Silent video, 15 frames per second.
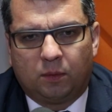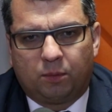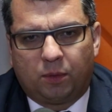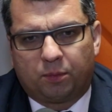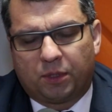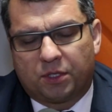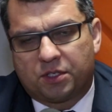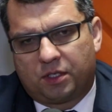
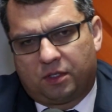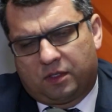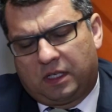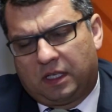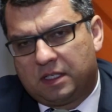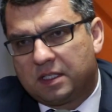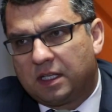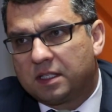Po pierwsze,
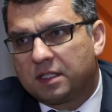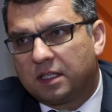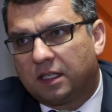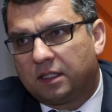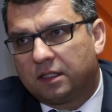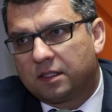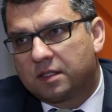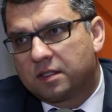
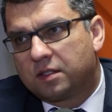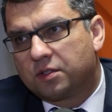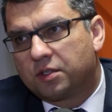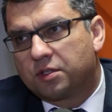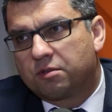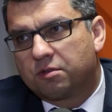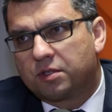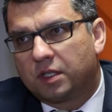lokalizacja jest
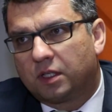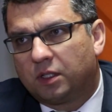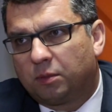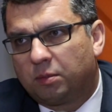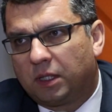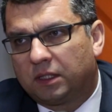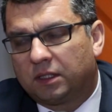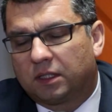rzeczywiście
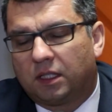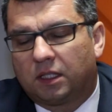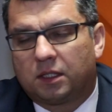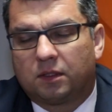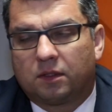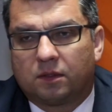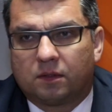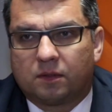dobra, tak jak y,